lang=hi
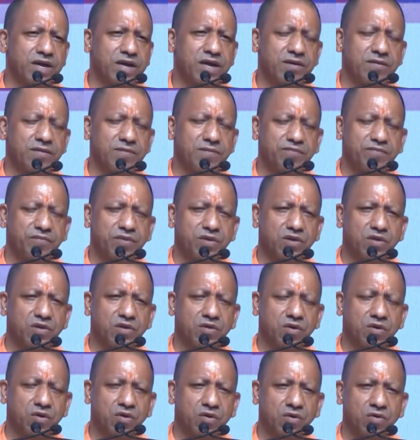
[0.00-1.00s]
में
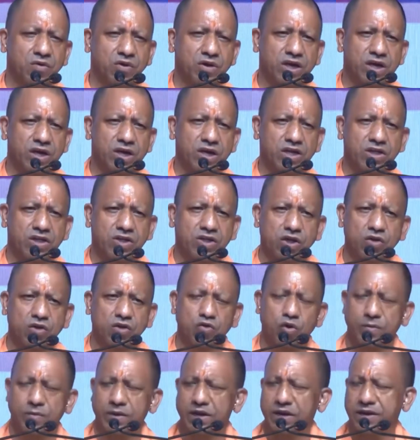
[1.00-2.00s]
उनके
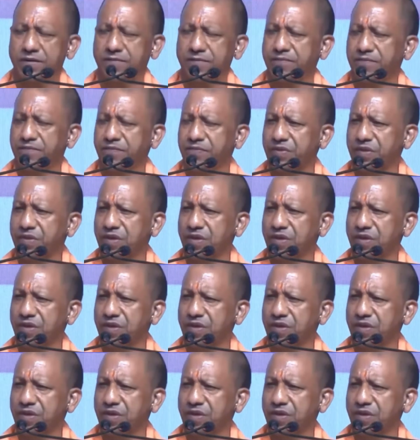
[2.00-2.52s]
नेतृत्व में